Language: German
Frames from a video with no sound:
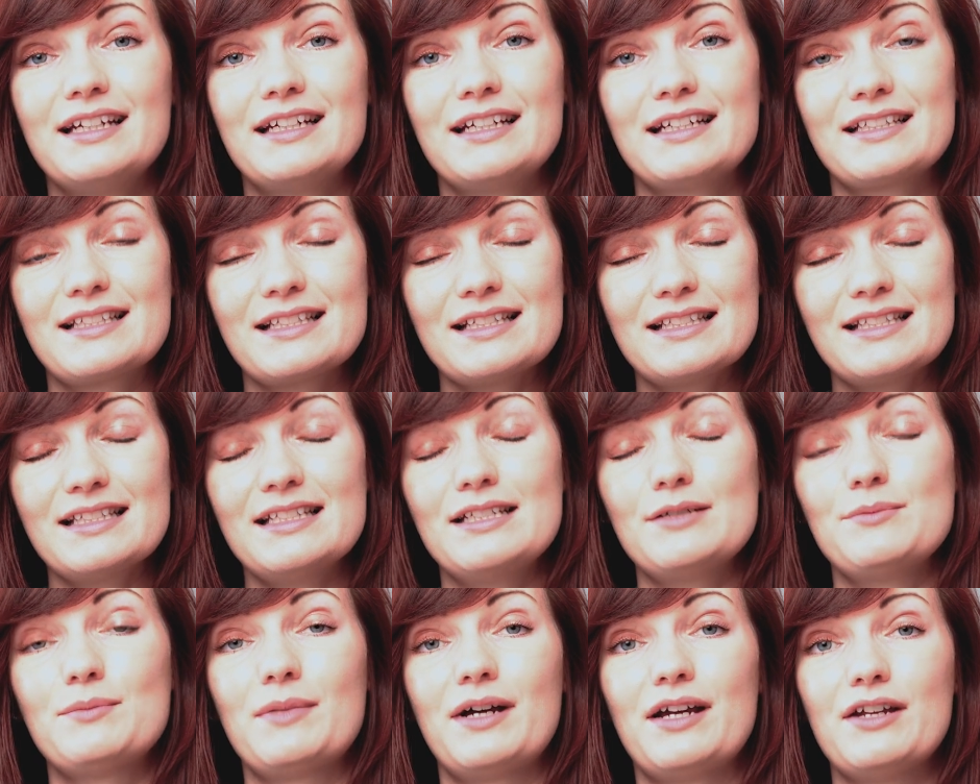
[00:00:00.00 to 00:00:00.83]
Es ist
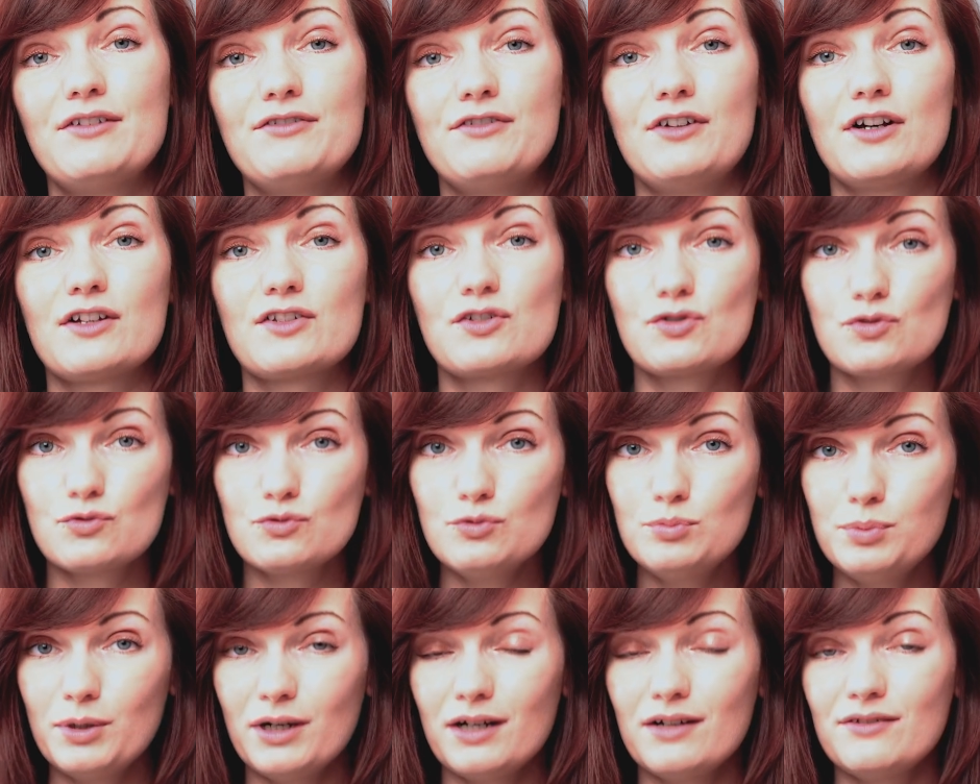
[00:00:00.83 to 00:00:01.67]
eben einfach
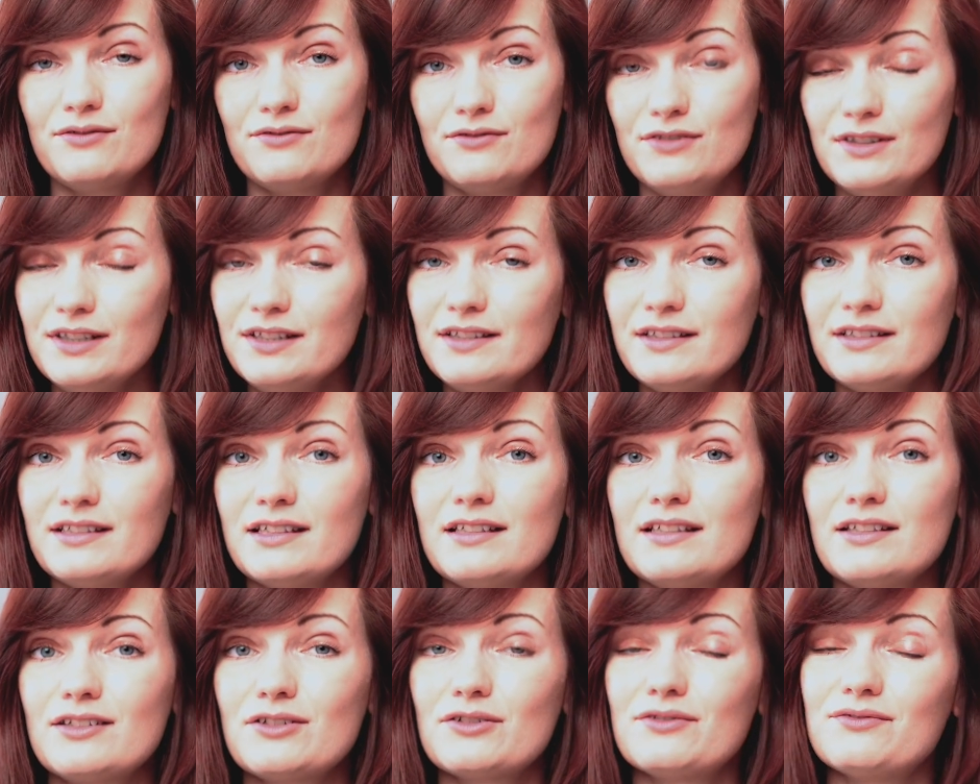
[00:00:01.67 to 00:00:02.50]
super
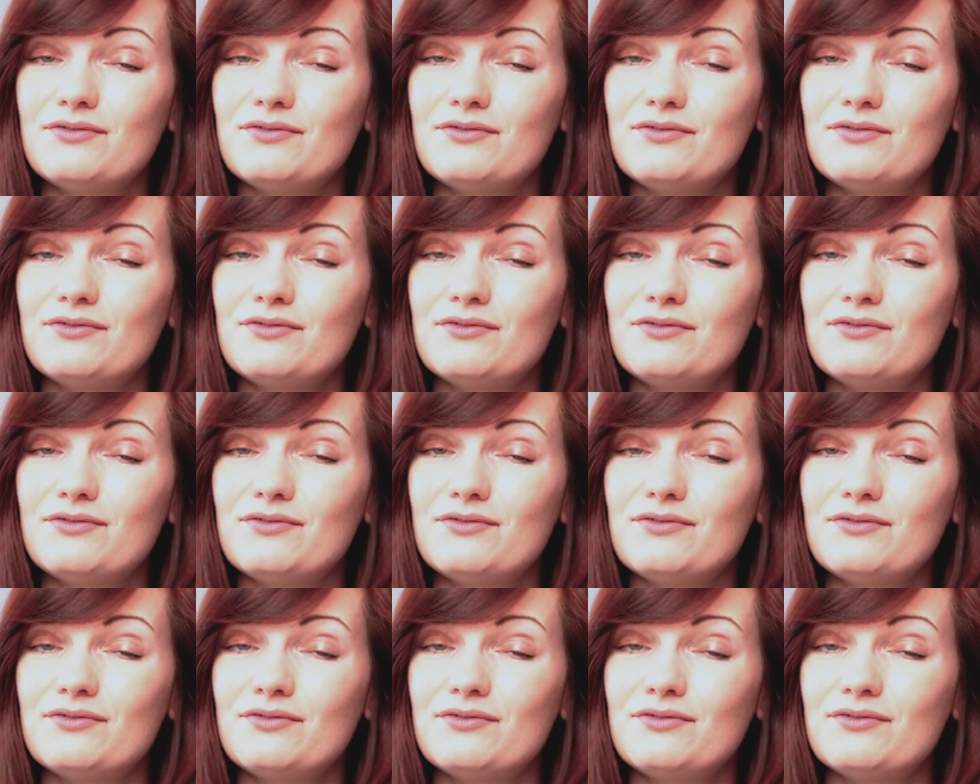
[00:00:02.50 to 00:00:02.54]
wichtig,